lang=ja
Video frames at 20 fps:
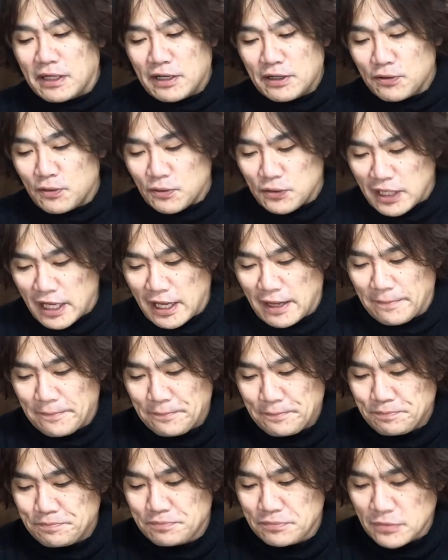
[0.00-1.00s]
ので
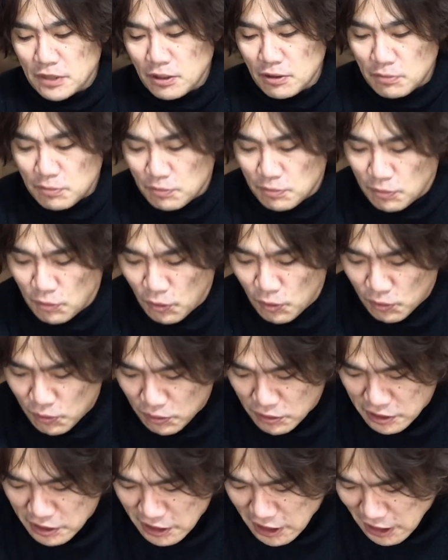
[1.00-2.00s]
もうこ
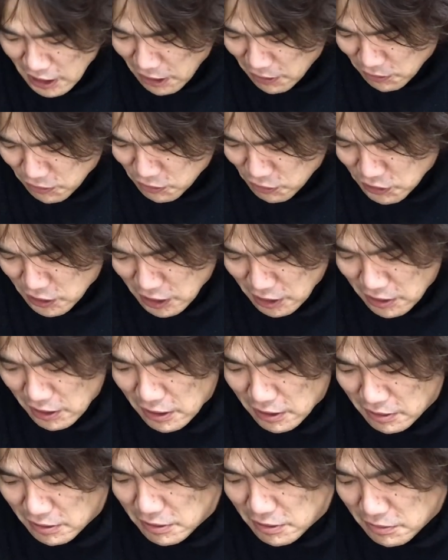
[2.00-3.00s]
う好きなのを取っちゃっていい
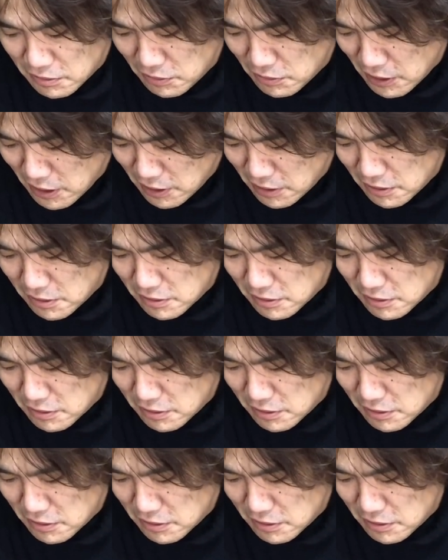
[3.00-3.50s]
んですよね。